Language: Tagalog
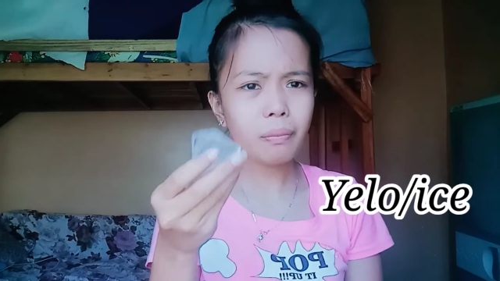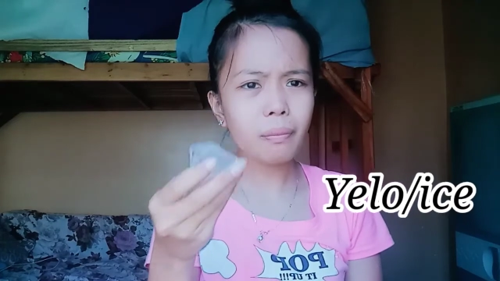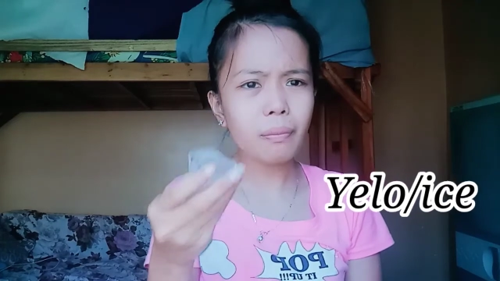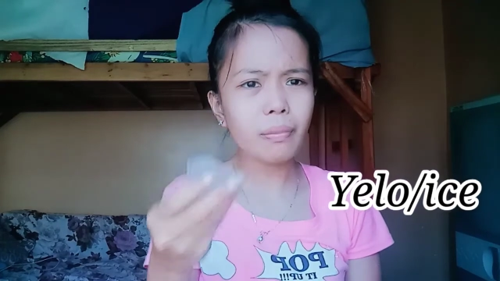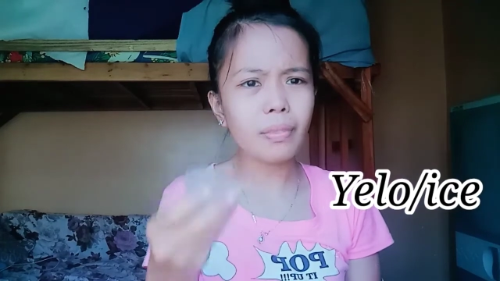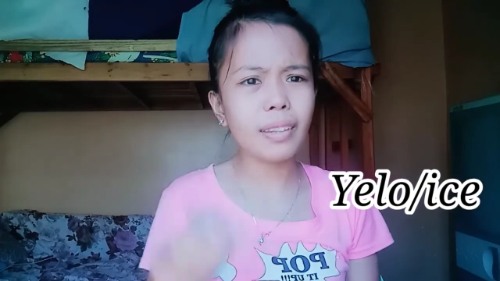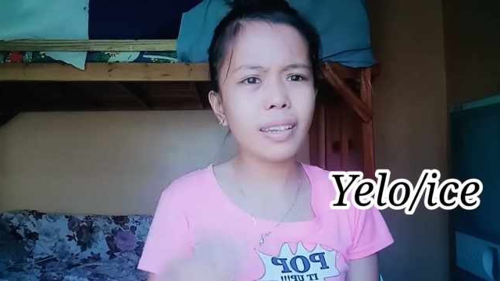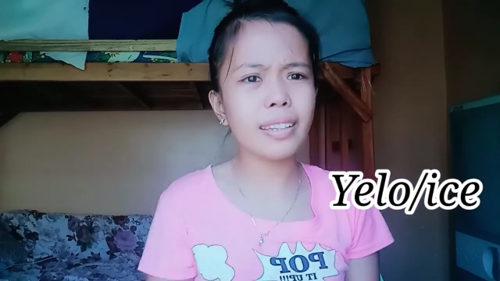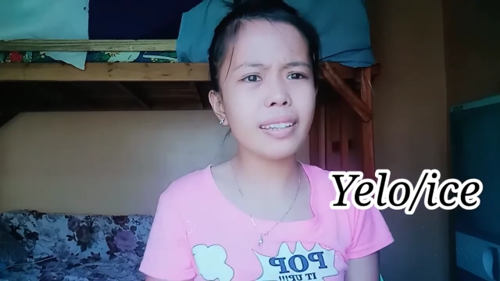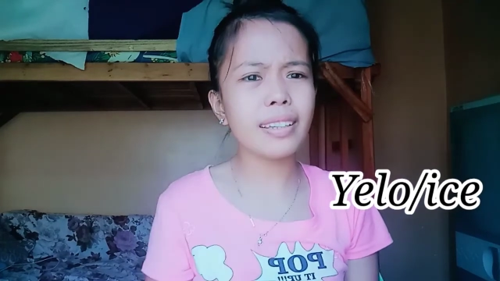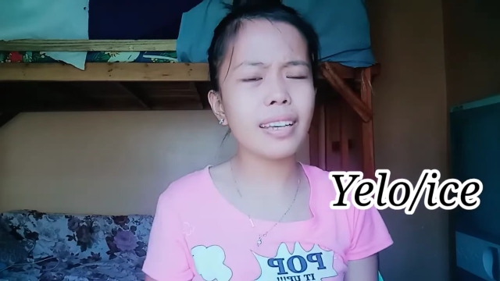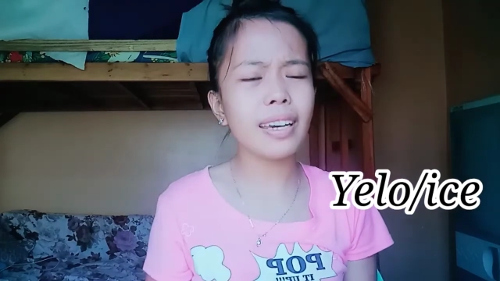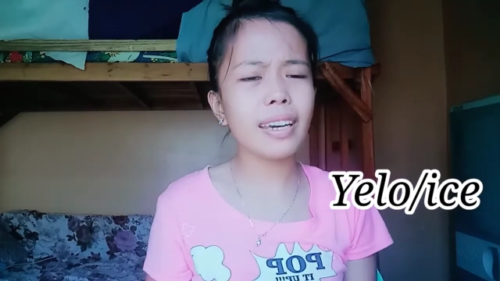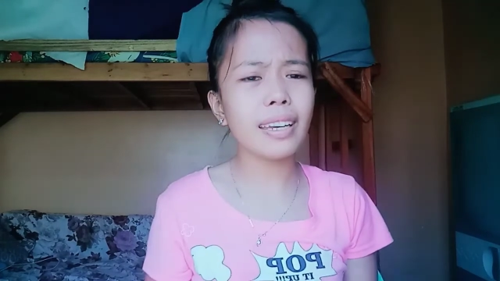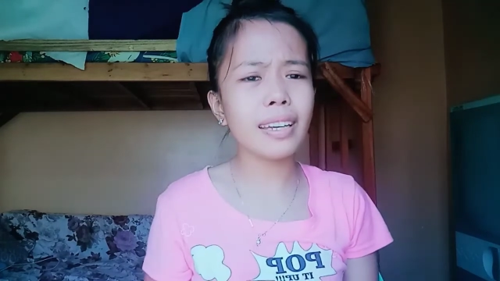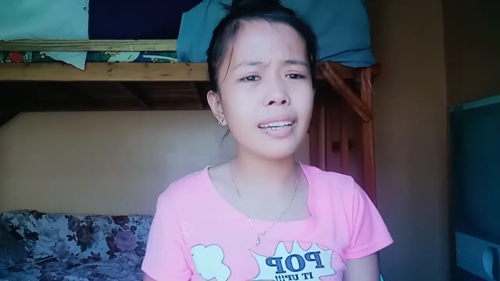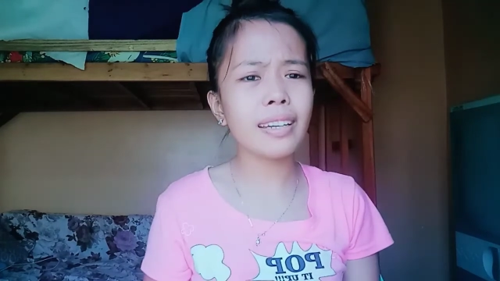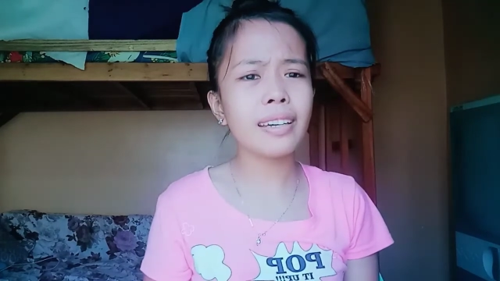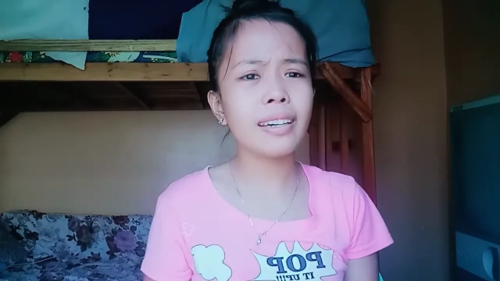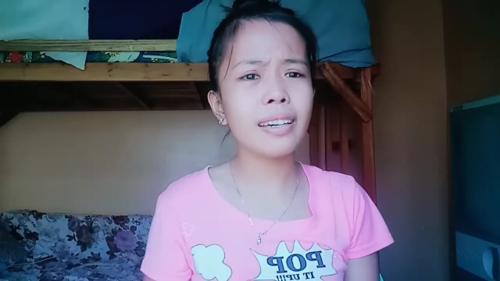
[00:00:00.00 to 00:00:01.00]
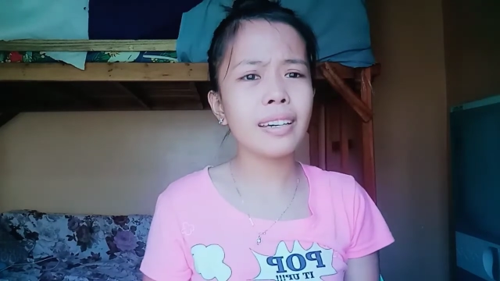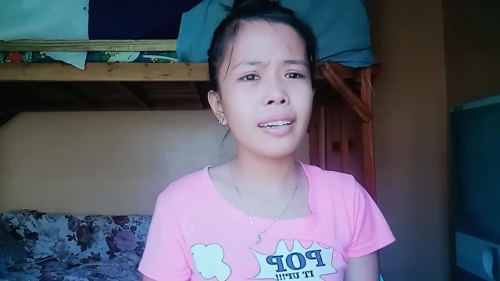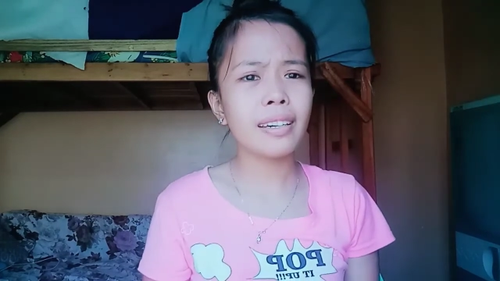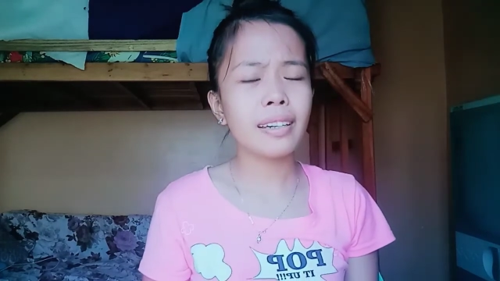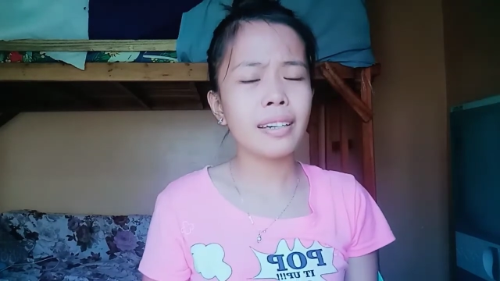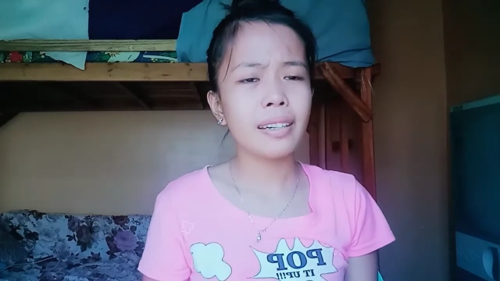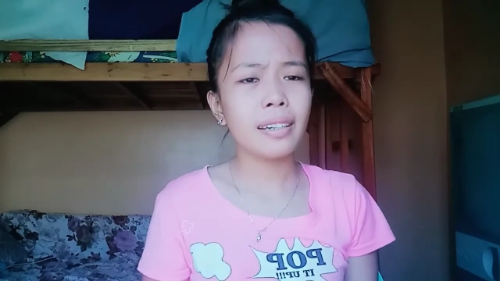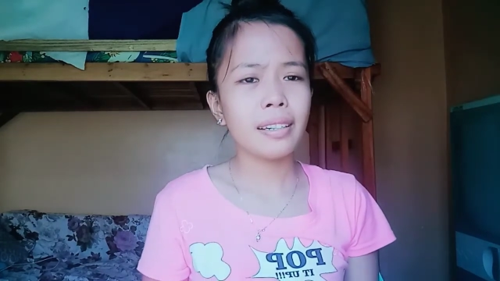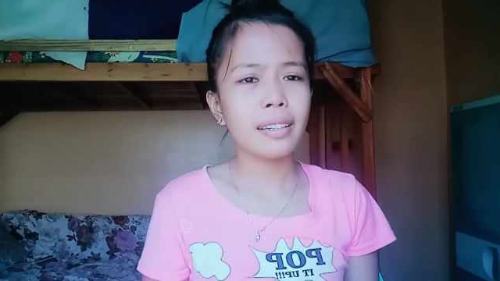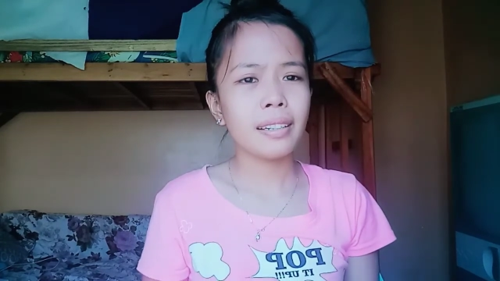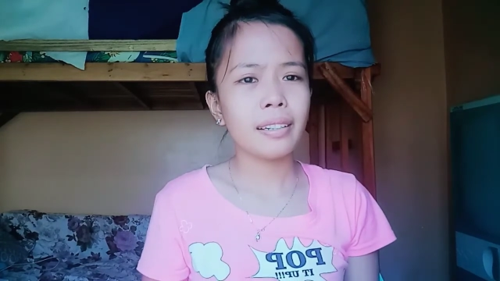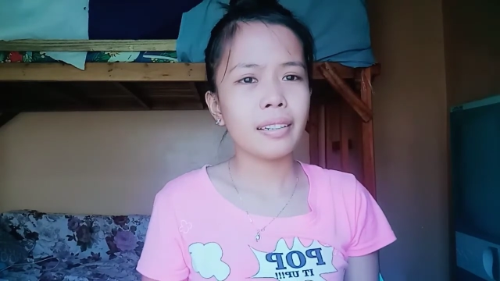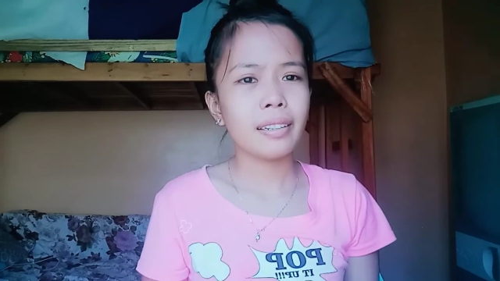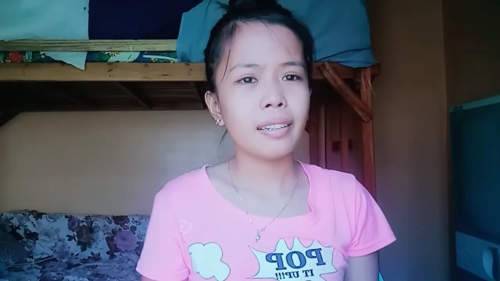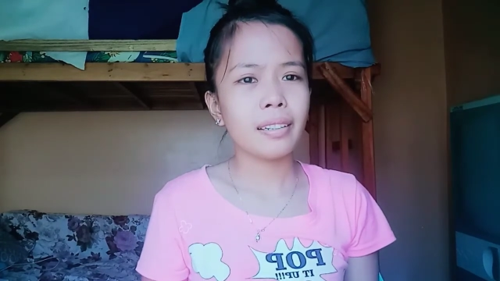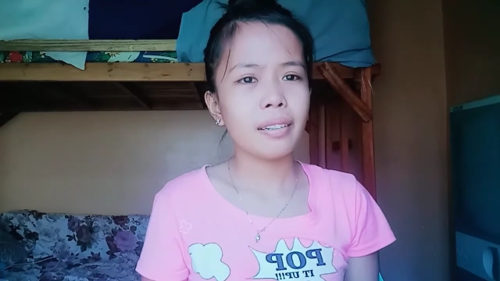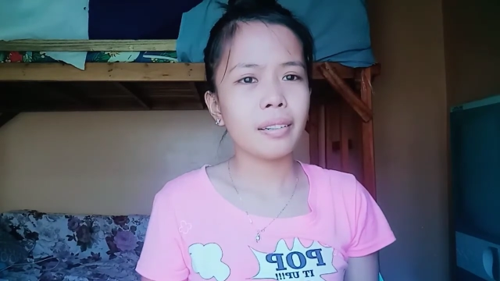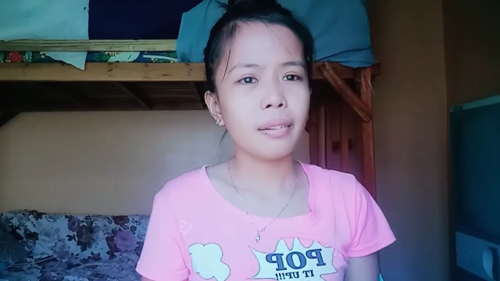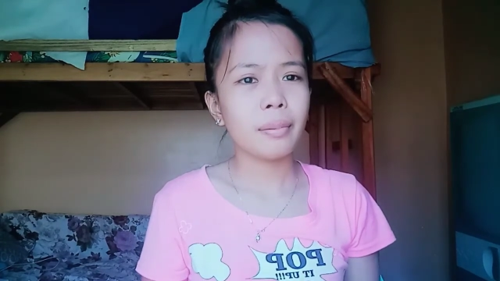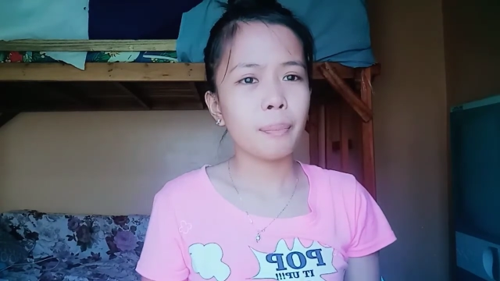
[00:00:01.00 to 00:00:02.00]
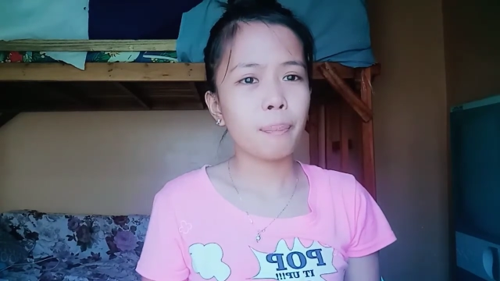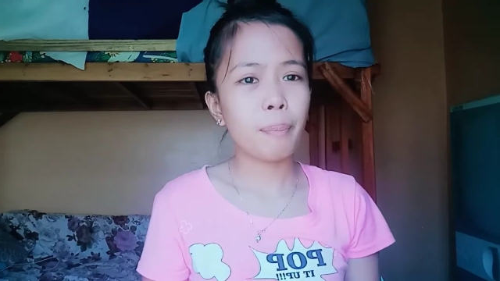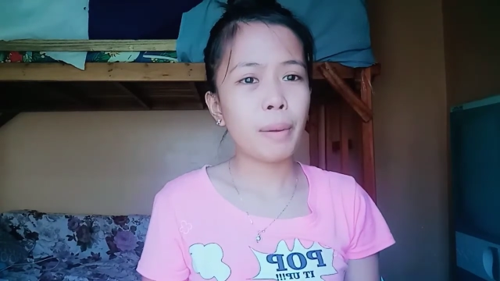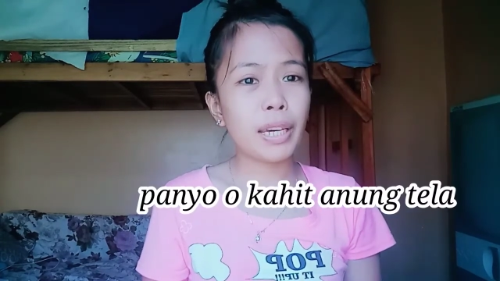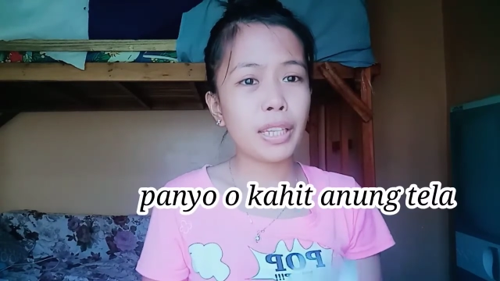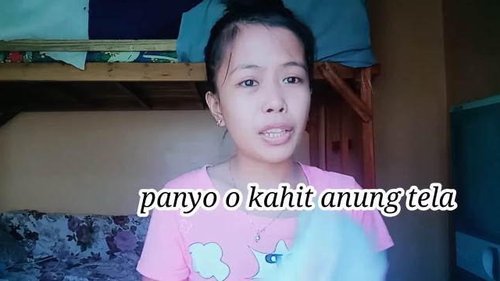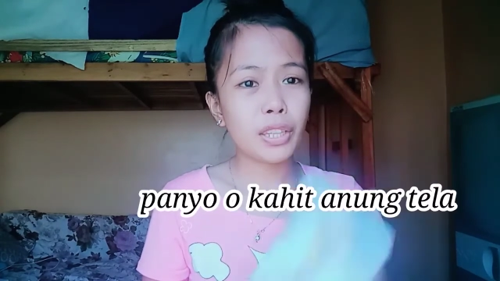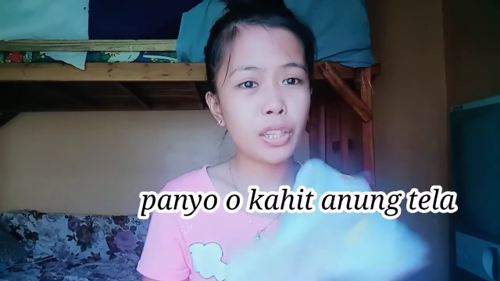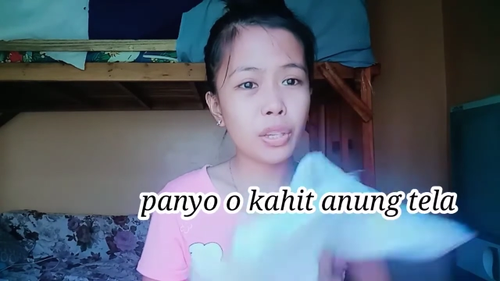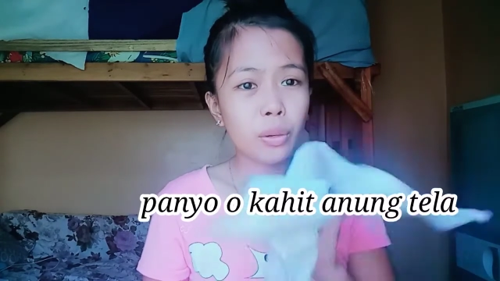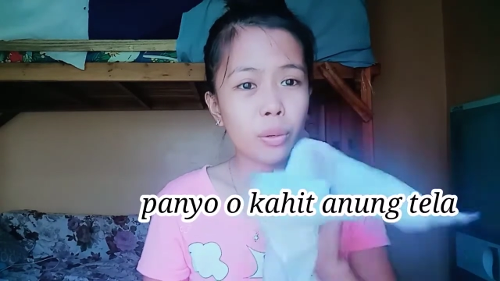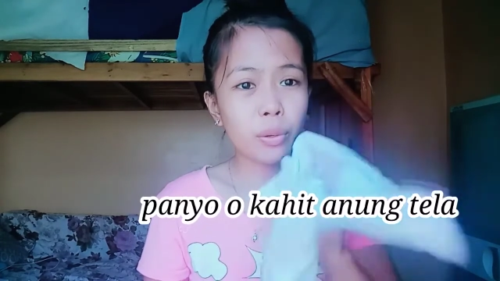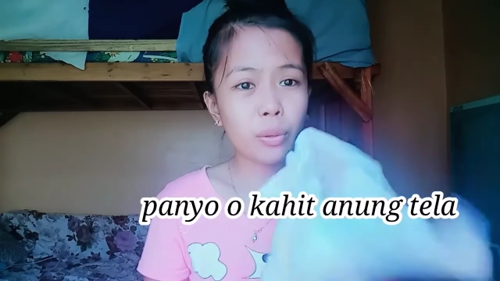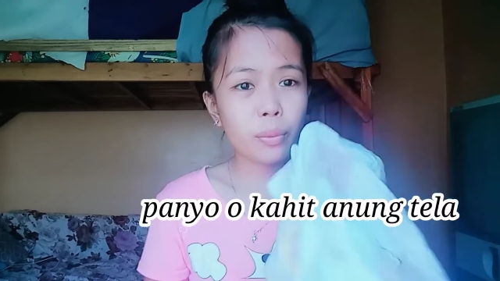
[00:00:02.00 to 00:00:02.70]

And then, panyo